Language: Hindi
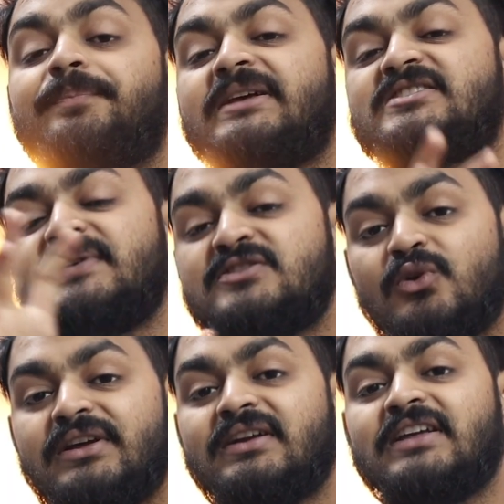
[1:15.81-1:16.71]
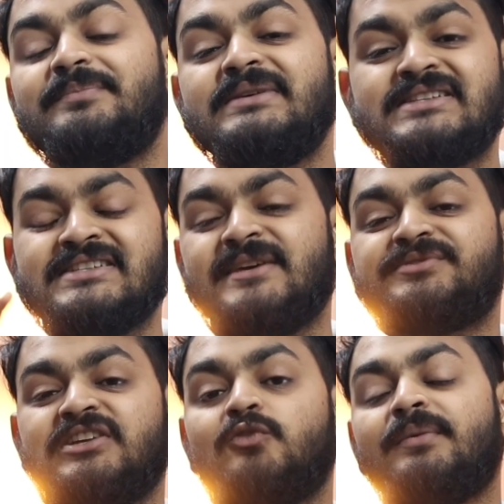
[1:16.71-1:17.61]
प्लेसमेंट्स को लेकर के
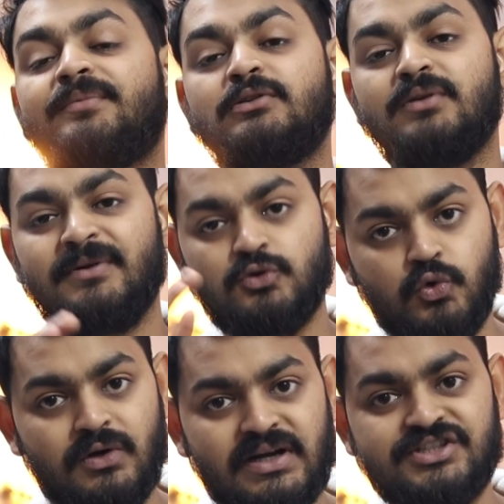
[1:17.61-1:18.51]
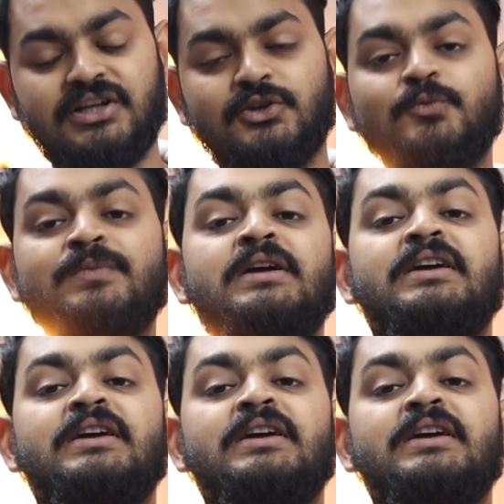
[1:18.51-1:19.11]
मिसकंसेप्शन है वो मैं एक बार दूर करना चाहता हूँ